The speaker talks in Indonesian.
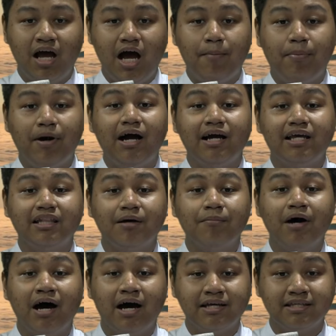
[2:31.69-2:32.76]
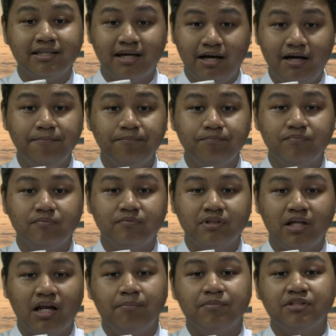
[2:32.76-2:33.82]
Apakah kita bahagia
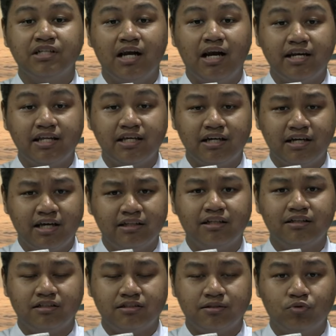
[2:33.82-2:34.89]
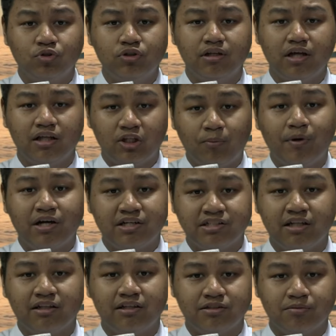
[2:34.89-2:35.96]
dalam menjalani kegiatan tersebut atau
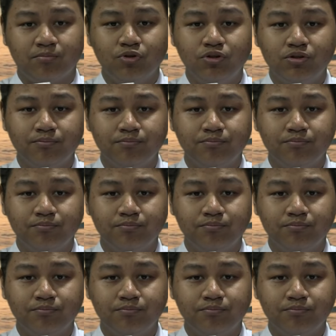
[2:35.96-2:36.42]
pekerjaan tersebut?